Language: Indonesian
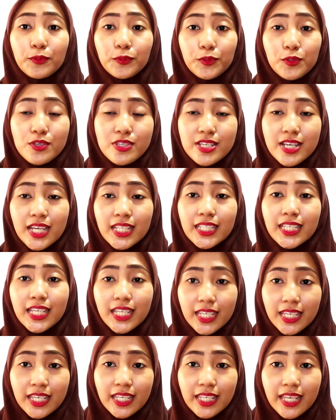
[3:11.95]
untuk sikat
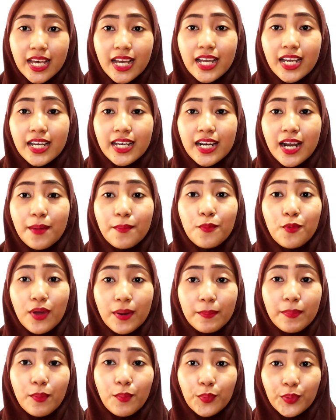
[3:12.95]
giginya ke
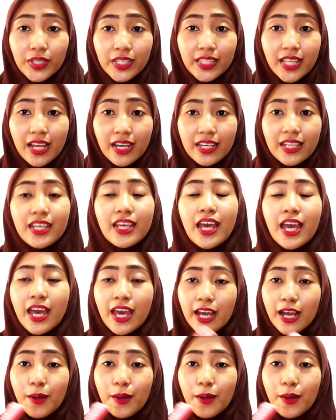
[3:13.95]
ramuan pemutih tadi,